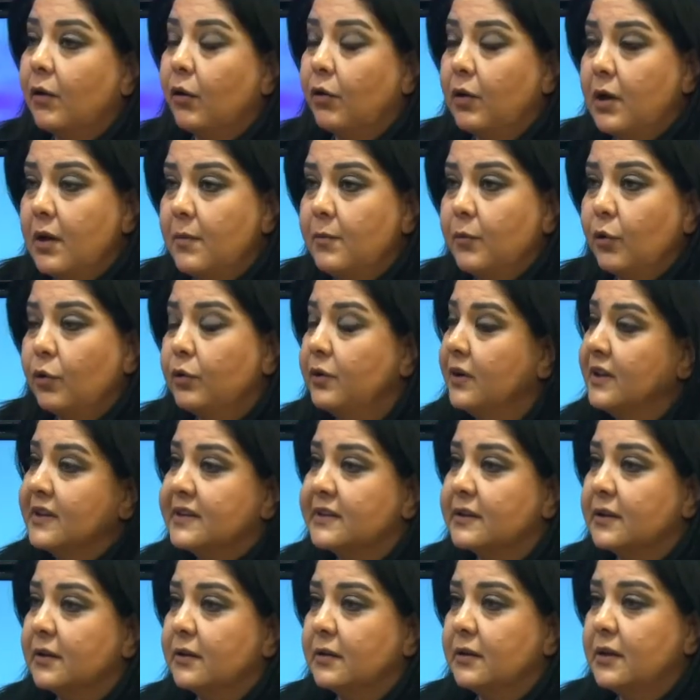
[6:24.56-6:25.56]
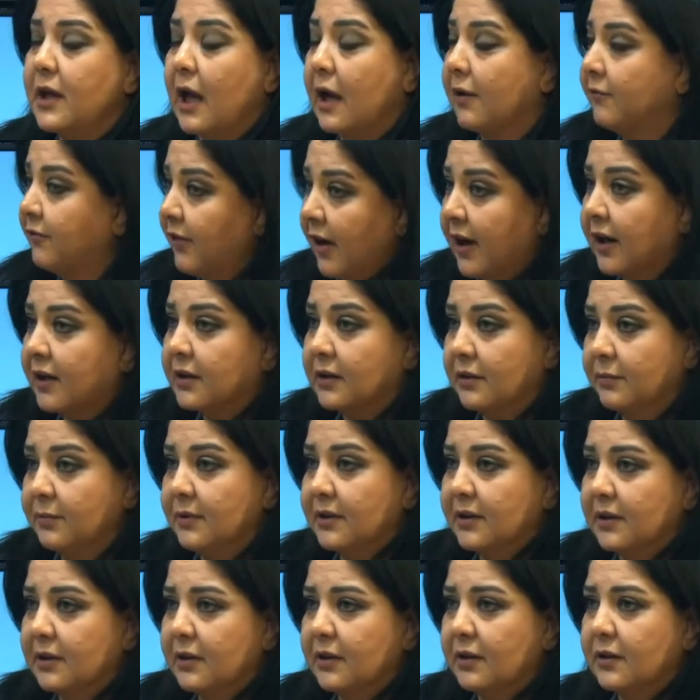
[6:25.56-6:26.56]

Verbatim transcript: Öyle mi? Onu nasıl yani farklı ee, mı?